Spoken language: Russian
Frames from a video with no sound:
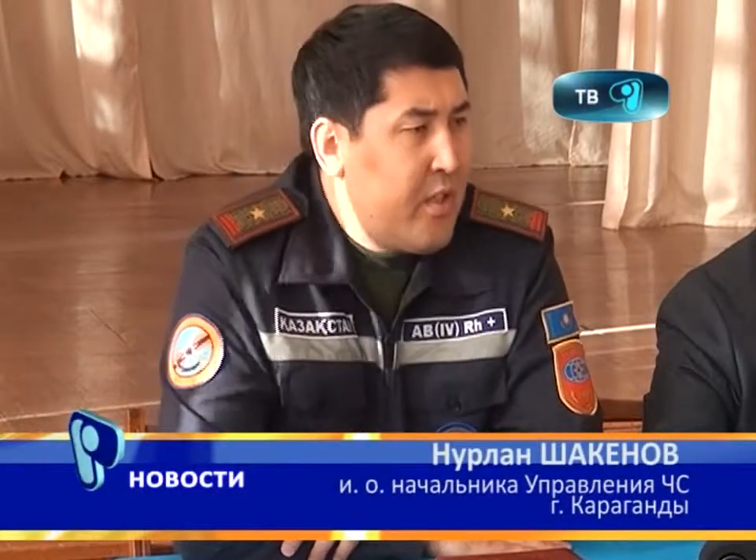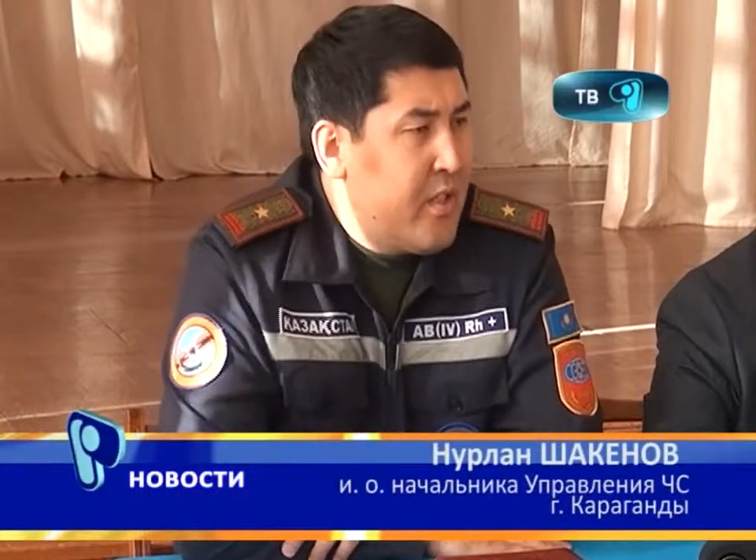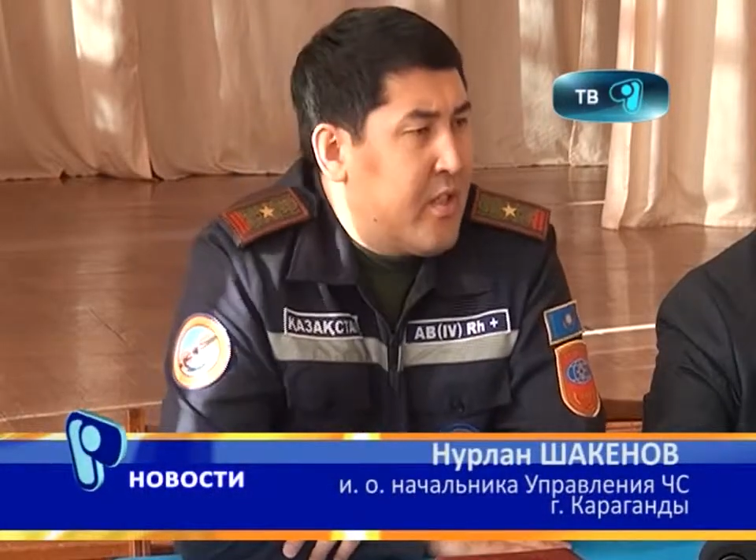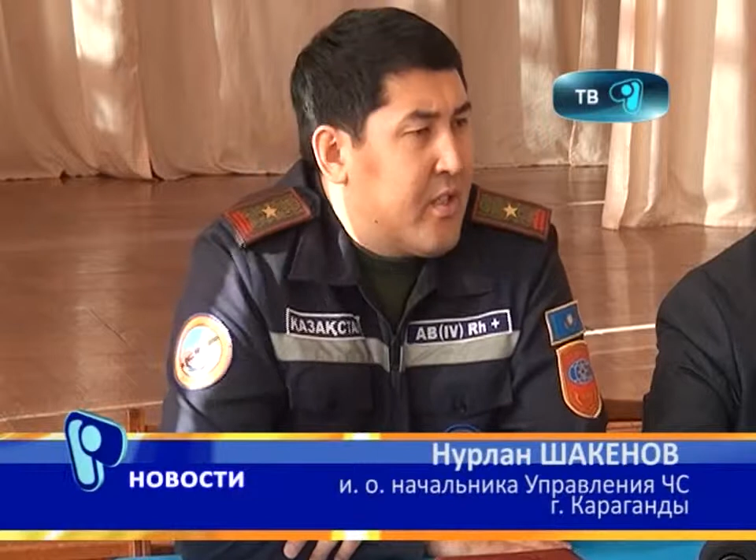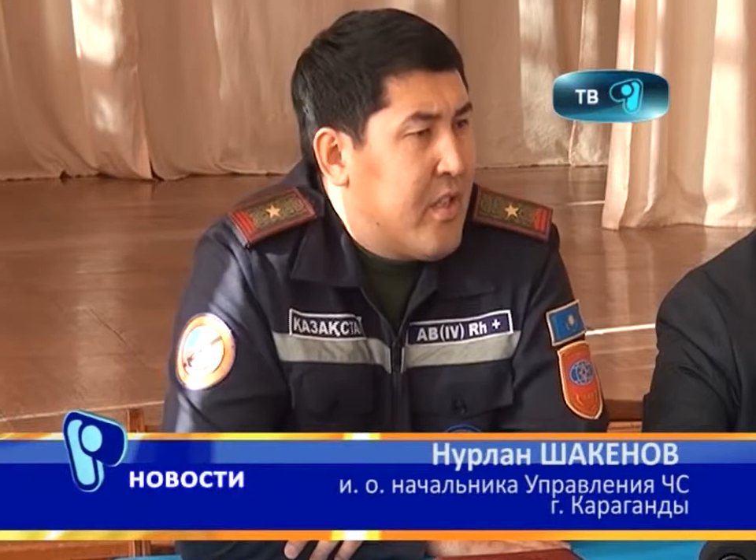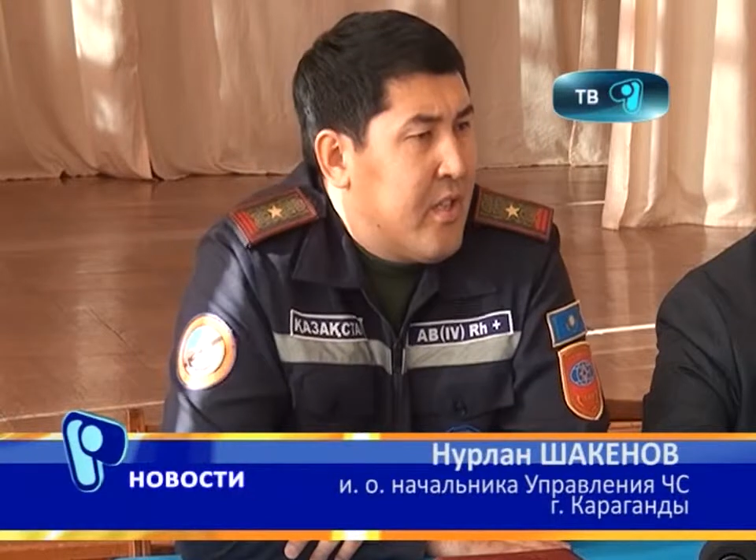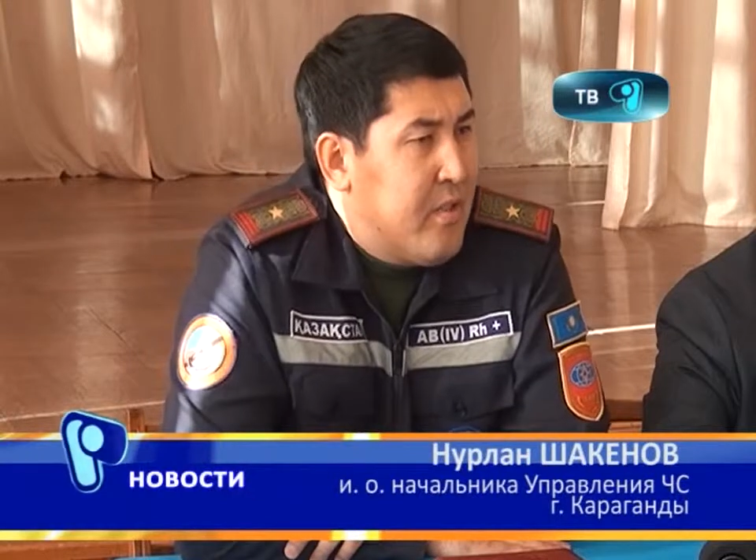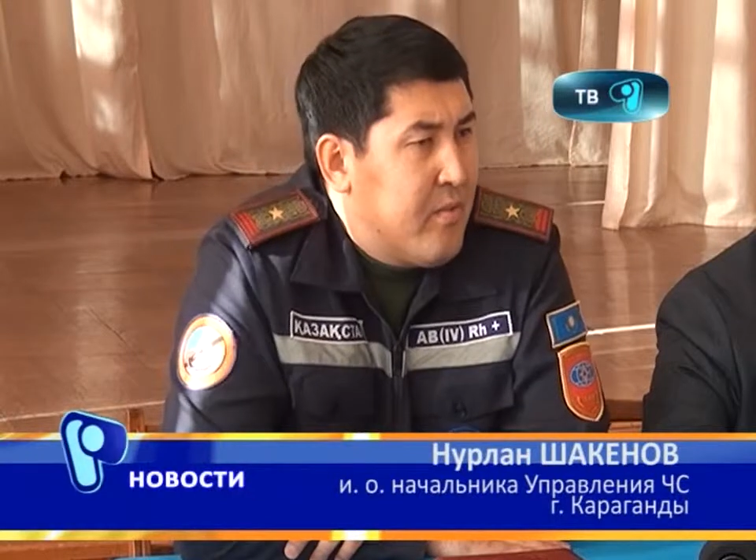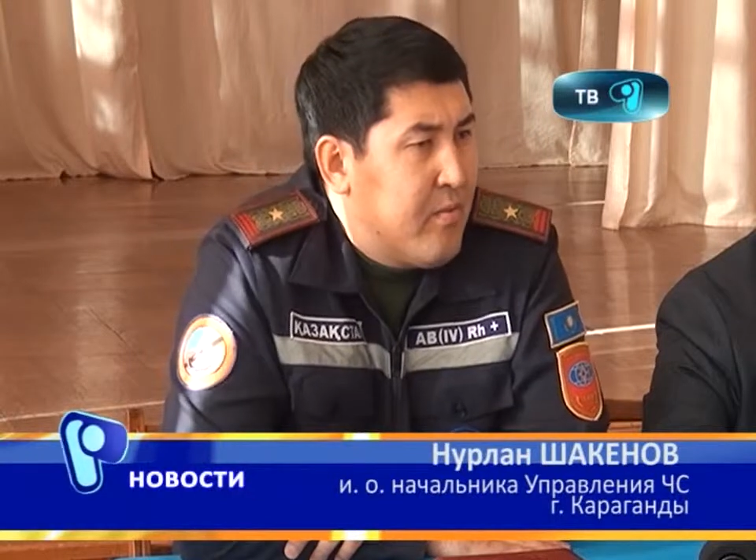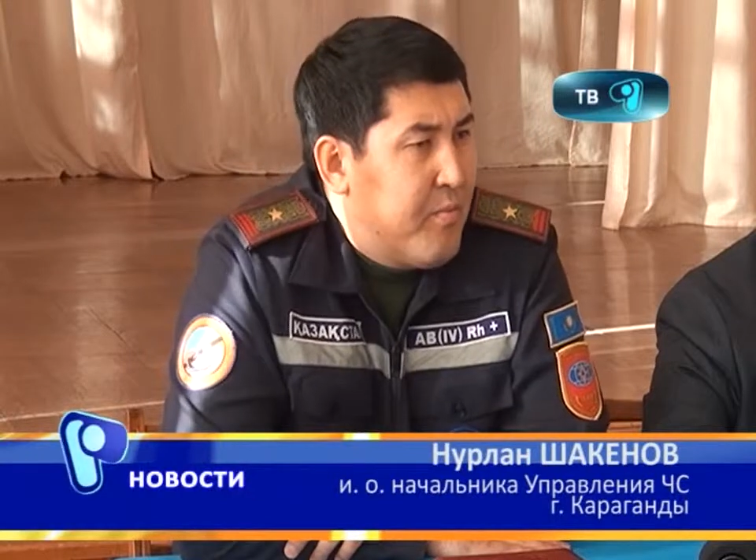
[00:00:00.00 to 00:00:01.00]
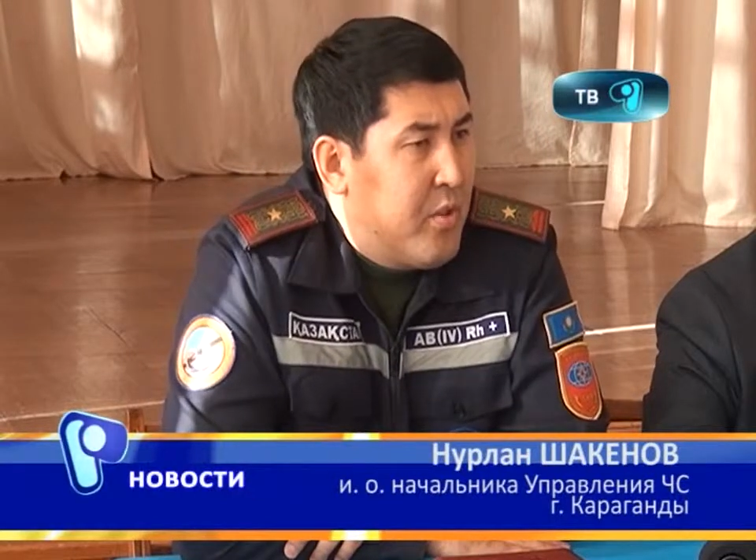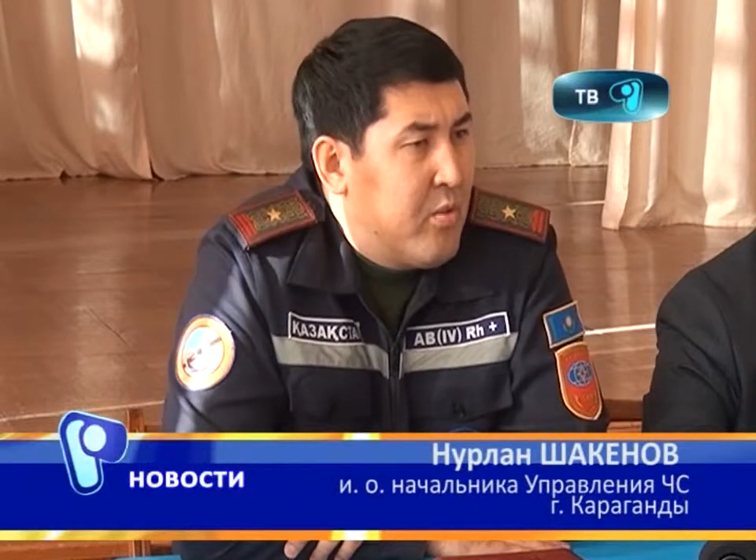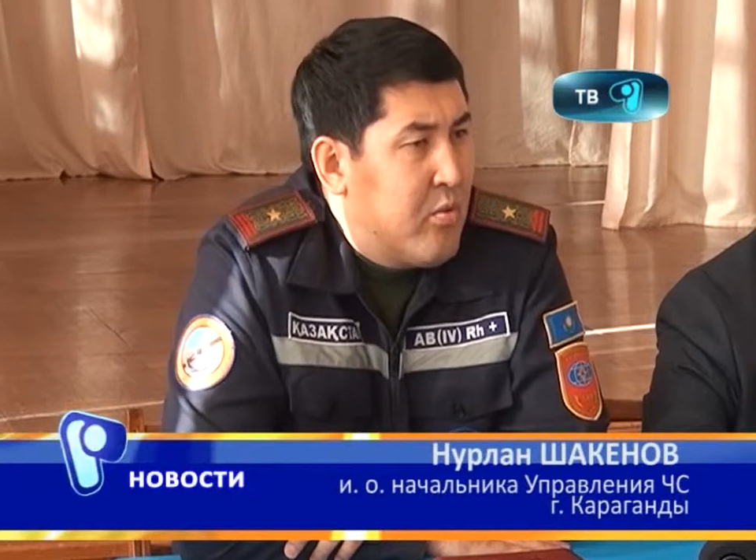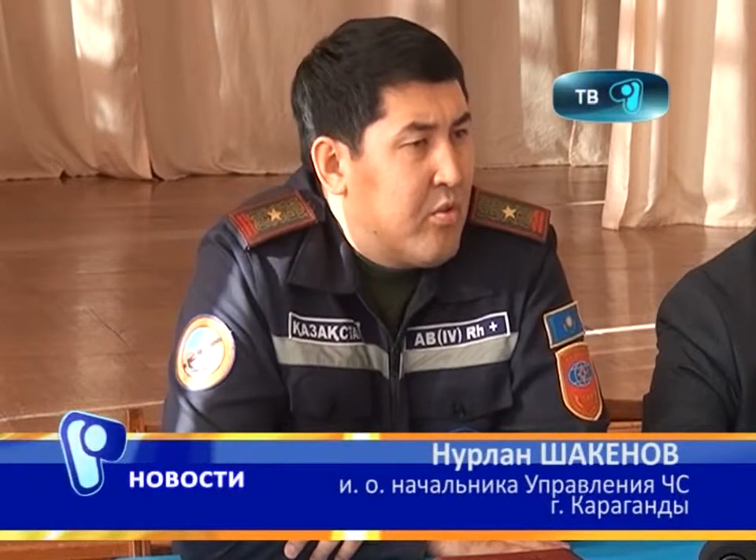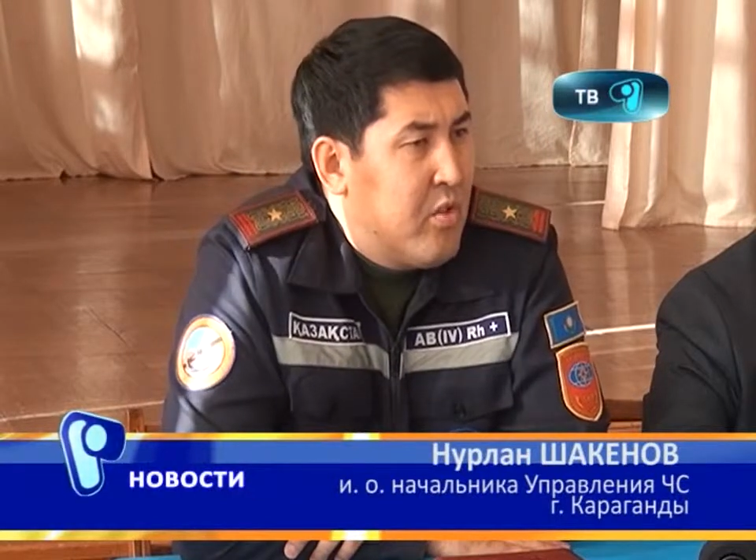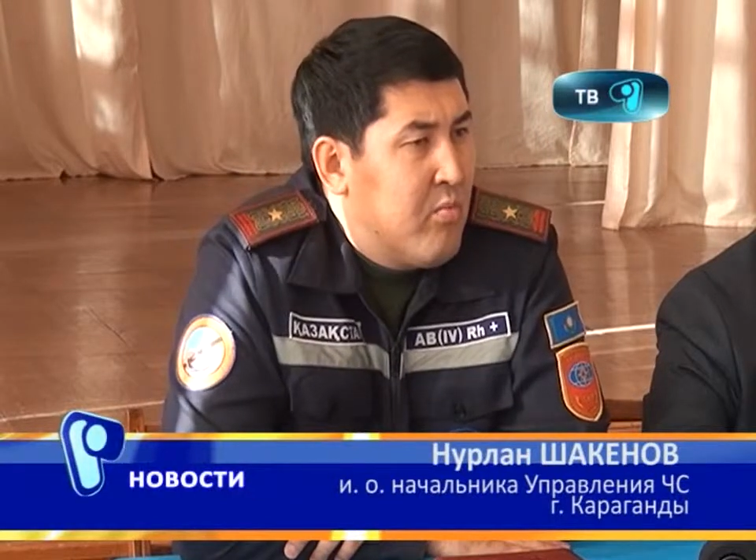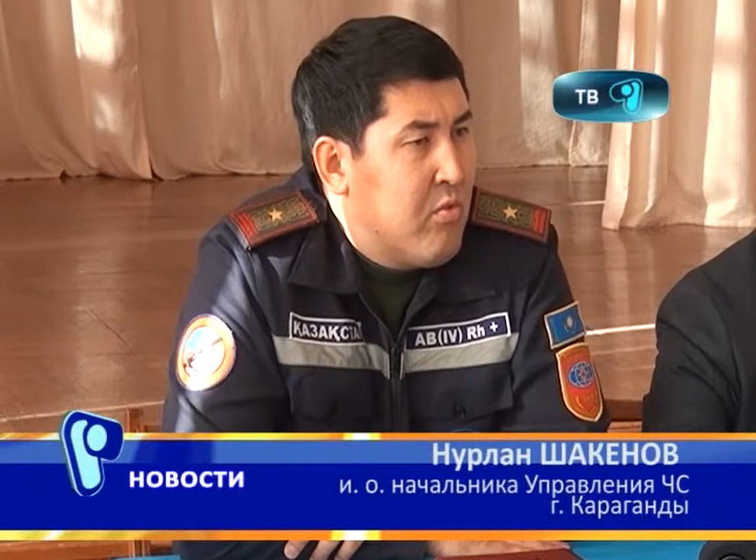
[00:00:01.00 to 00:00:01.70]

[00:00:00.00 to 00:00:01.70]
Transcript: Казахстан в период 7